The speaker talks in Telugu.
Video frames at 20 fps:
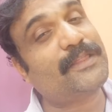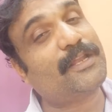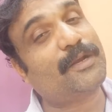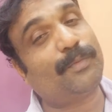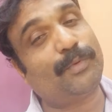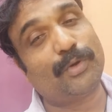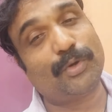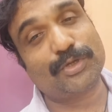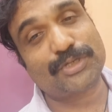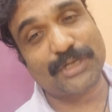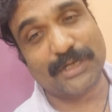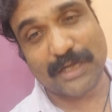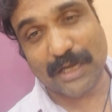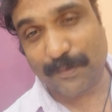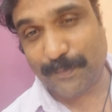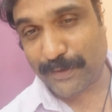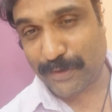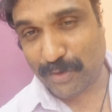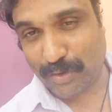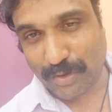సందర్భంలో
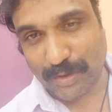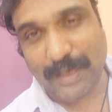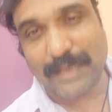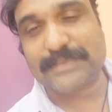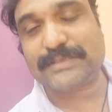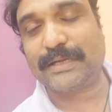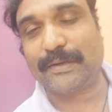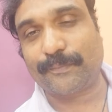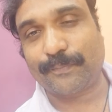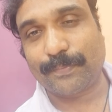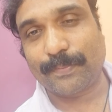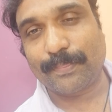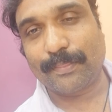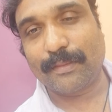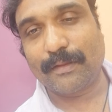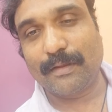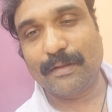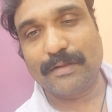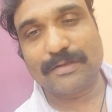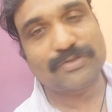చిట్టాపద్దులు రాశాం
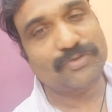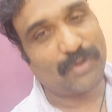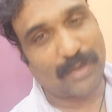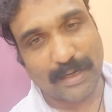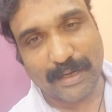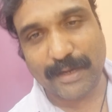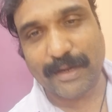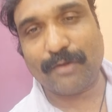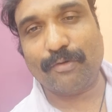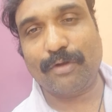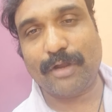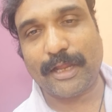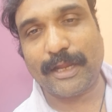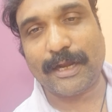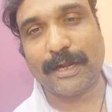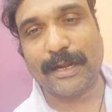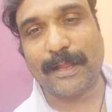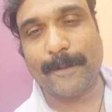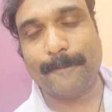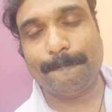సో అలాగే ఉంటాయి
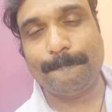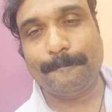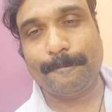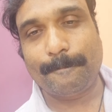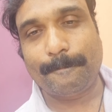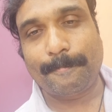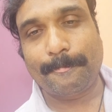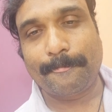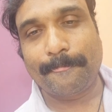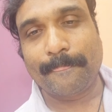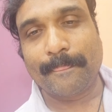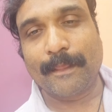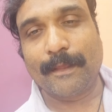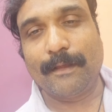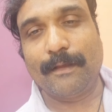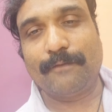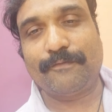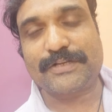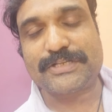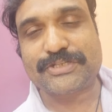ఇక్కడ
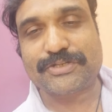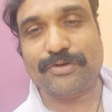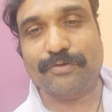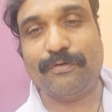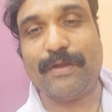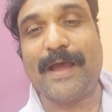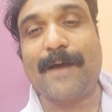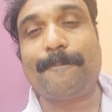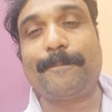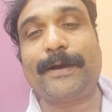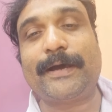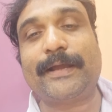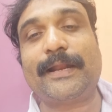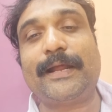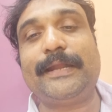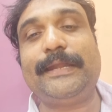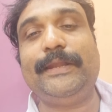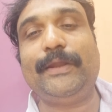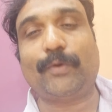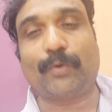ఫస్ట్
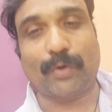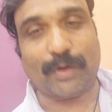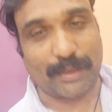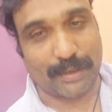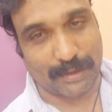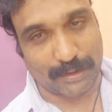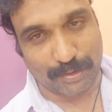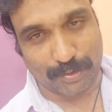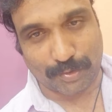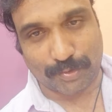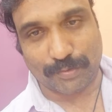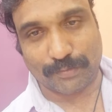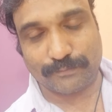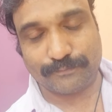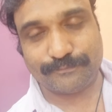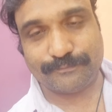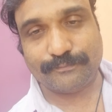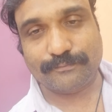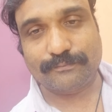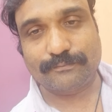వ్యాపారాన్ని కొన్నందుకు
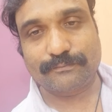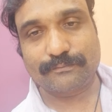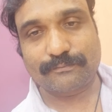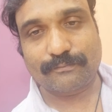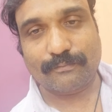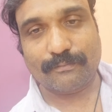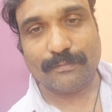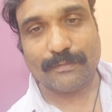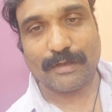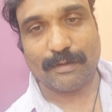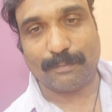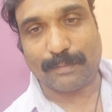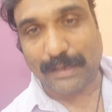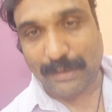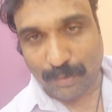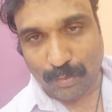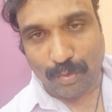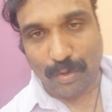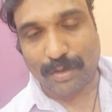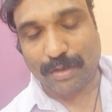
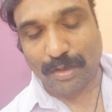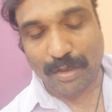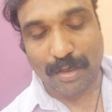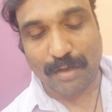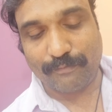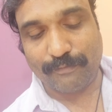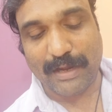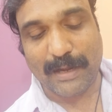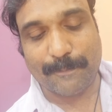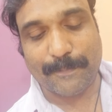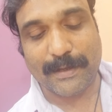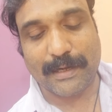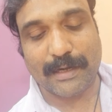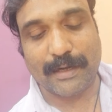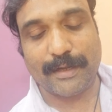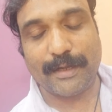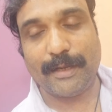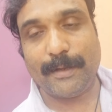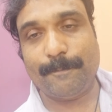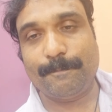మనం కొంటున్నాం
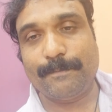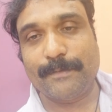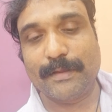వ్యాపారాన్ని